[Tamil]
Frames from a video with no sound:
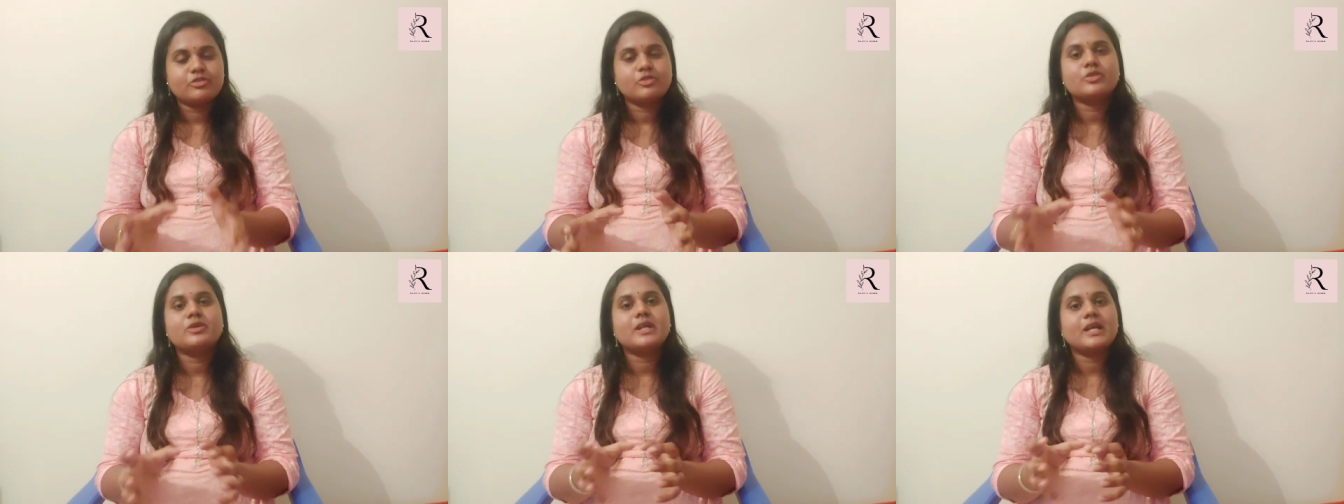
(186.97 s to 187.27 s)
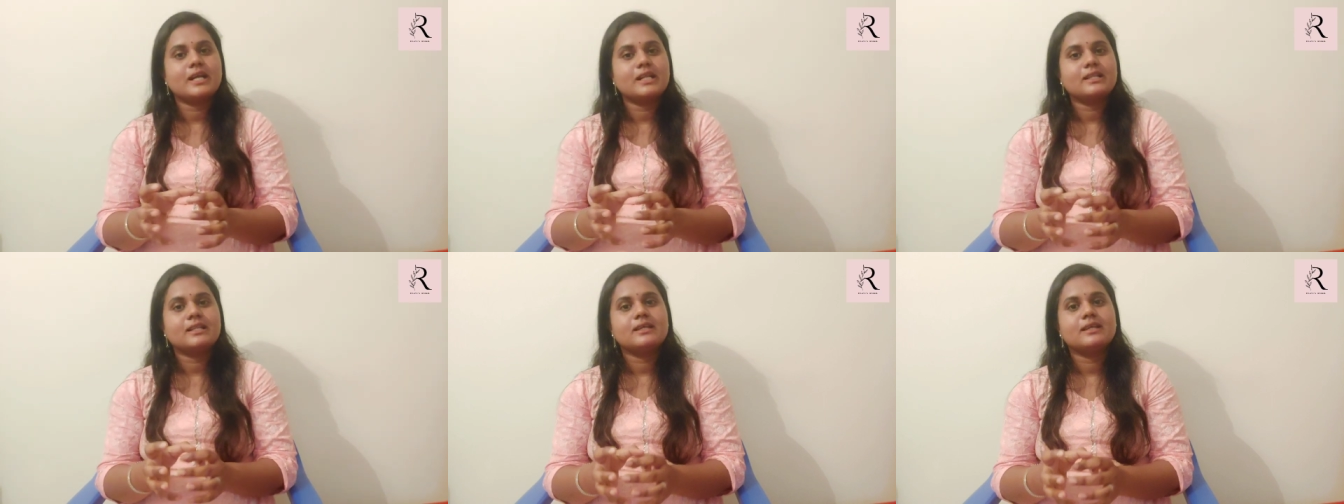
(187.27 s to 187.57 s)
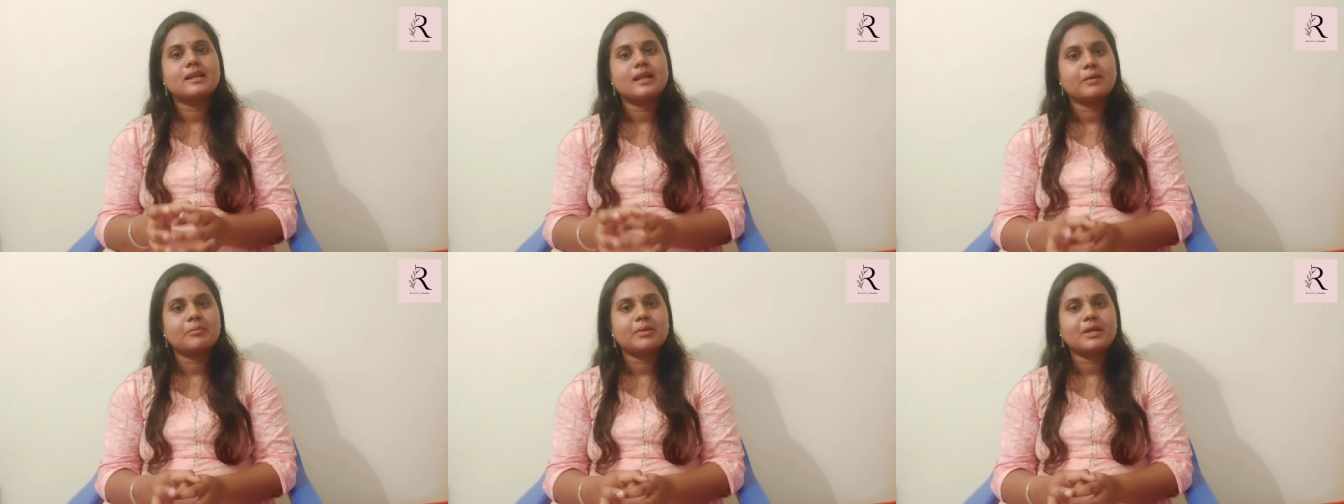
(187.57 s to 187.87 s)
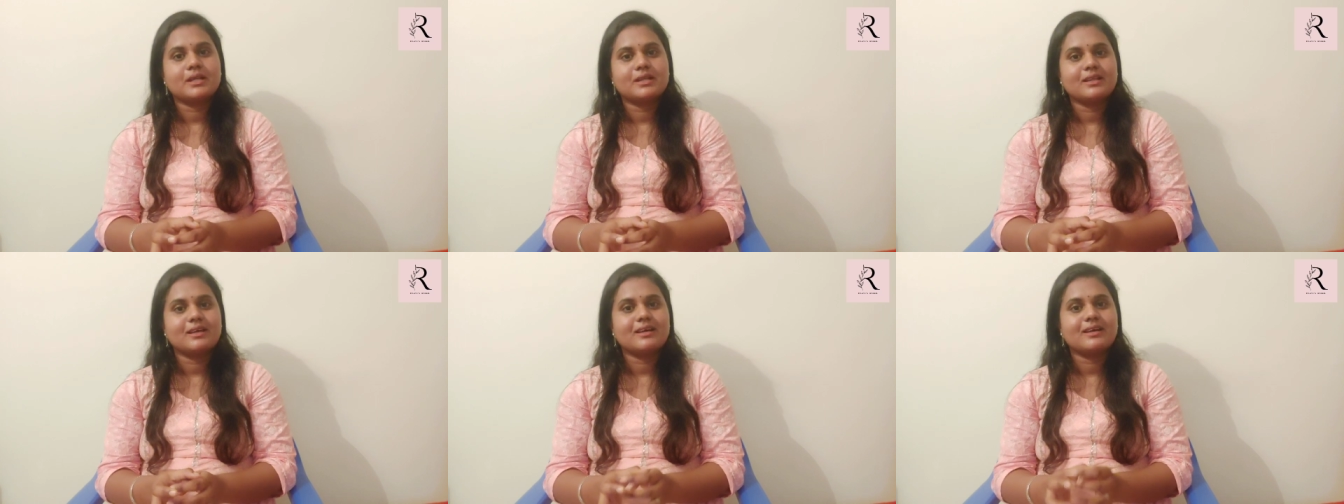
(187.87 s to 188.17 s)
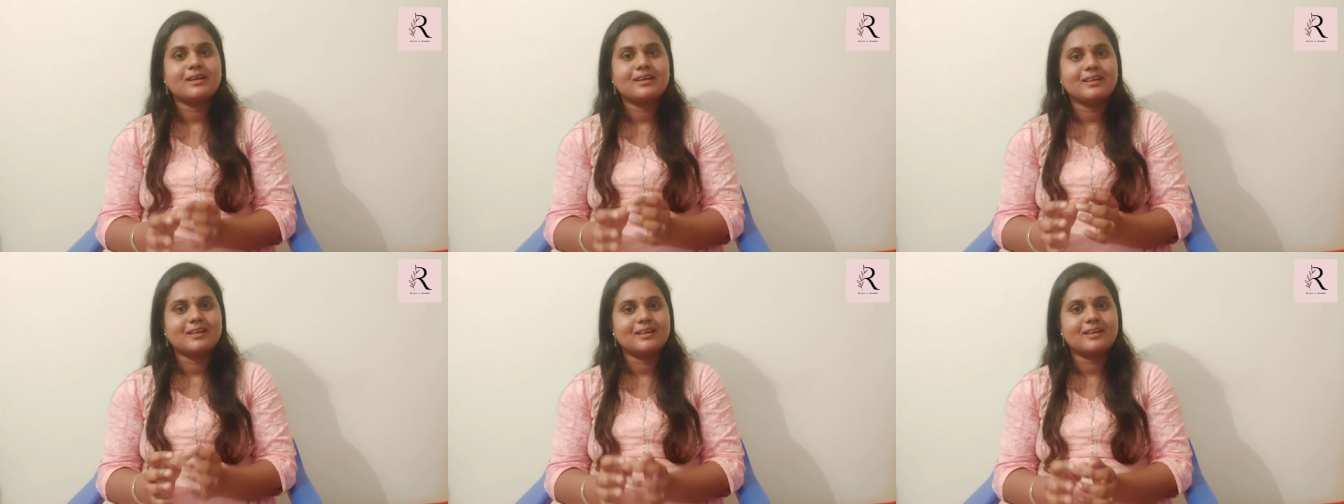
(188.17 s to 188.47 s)
ஃபுட்டை எடுத்துக்கலாமேன்னு
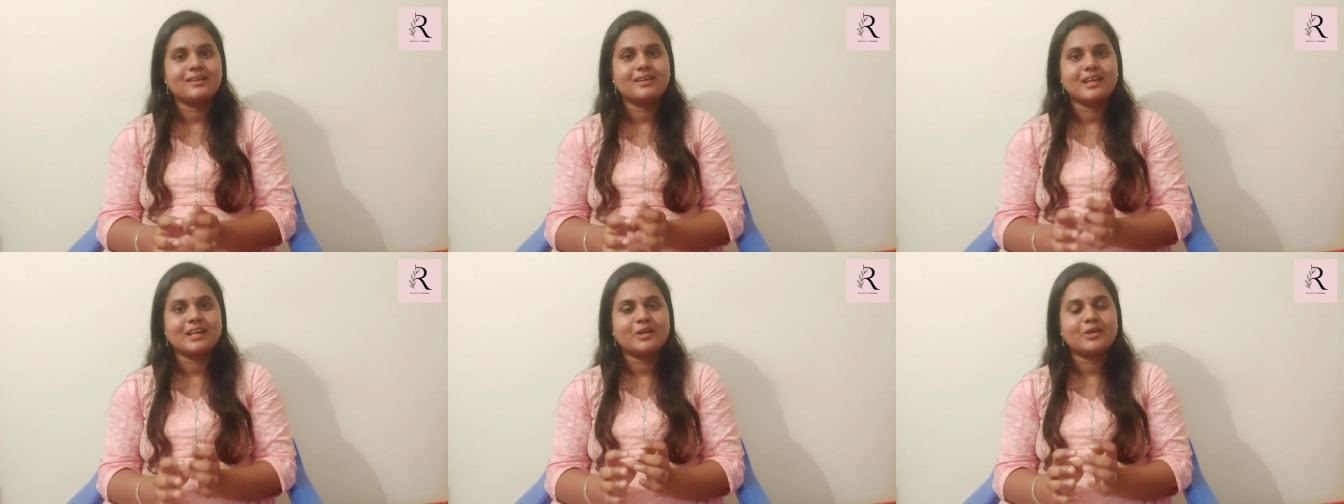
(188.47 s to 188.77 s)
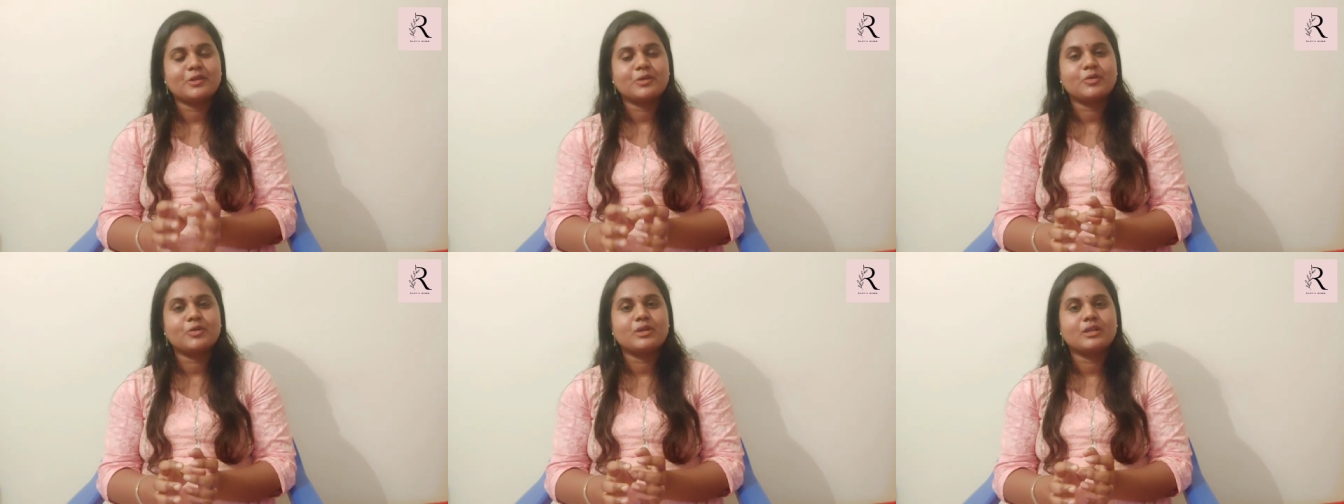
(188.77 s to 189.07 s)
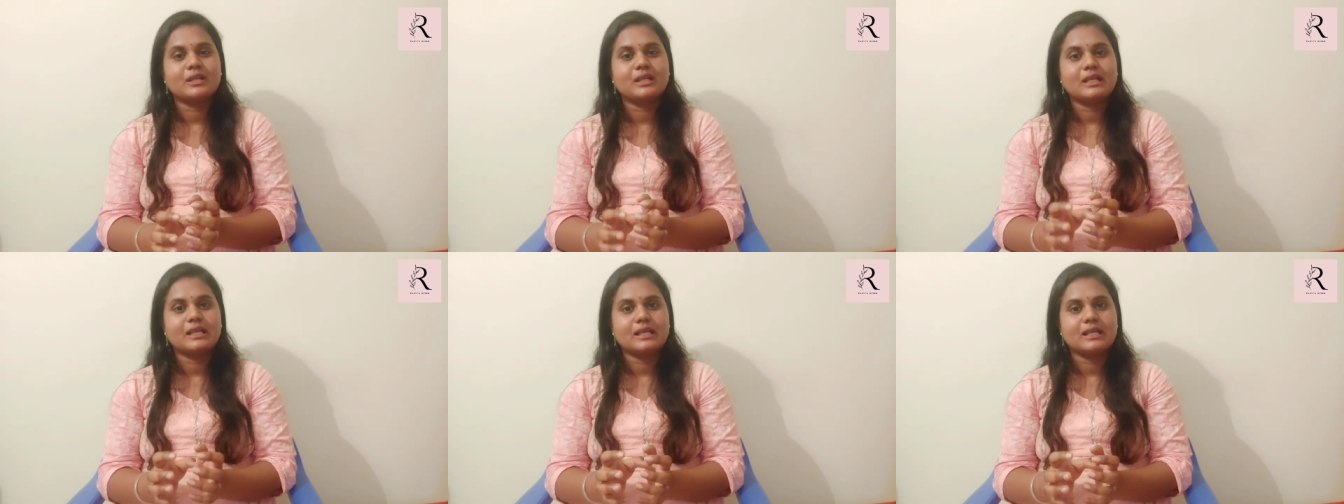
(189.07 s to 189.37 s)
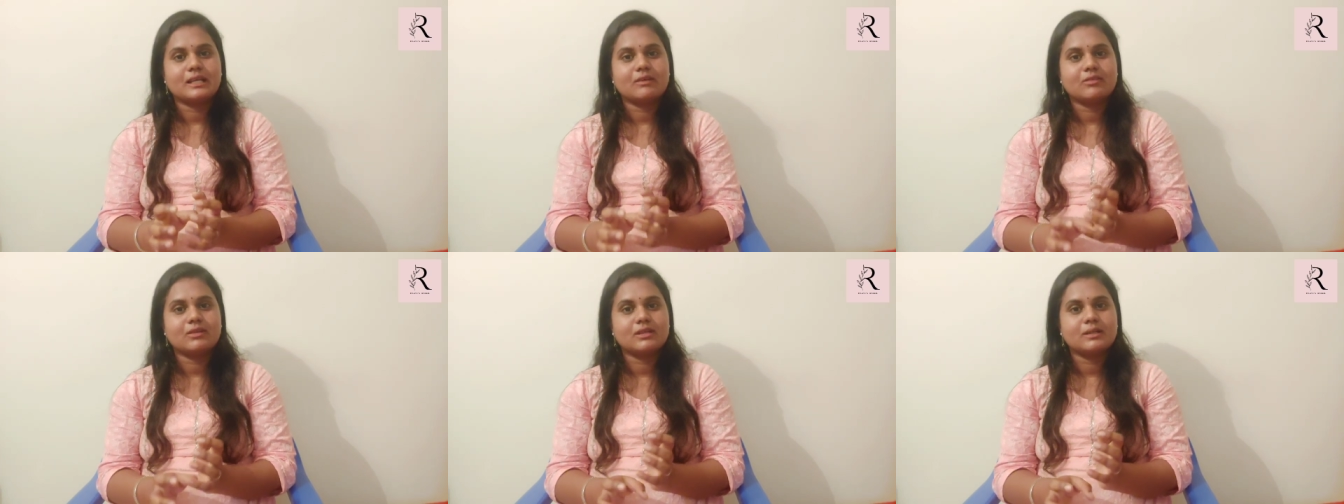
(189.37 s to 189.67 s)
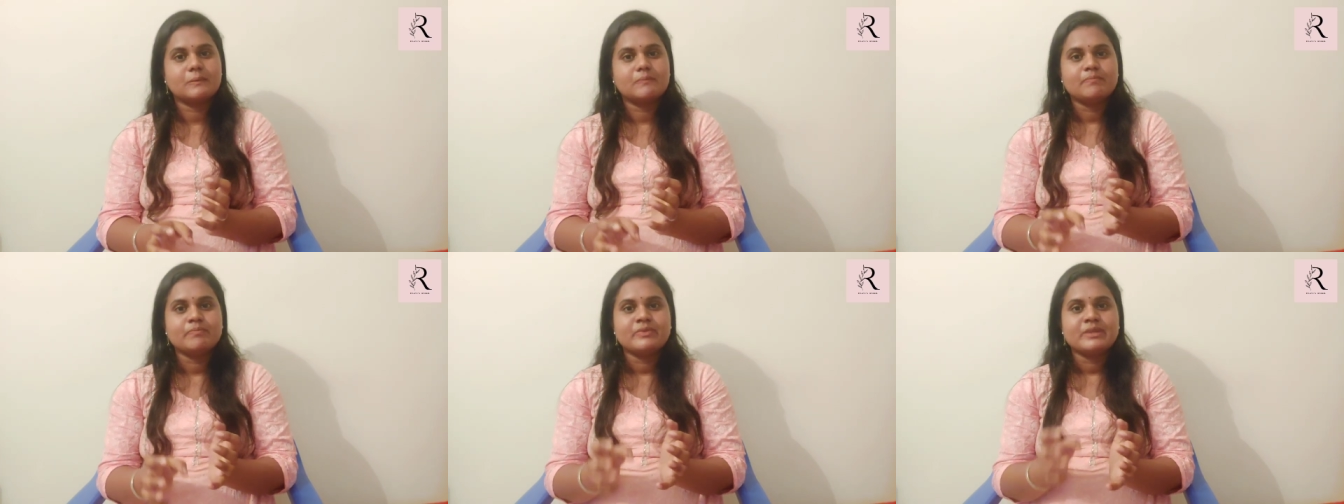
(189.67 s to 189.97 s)
தான் எனக்கு தோணுது ஏன்னா வந்து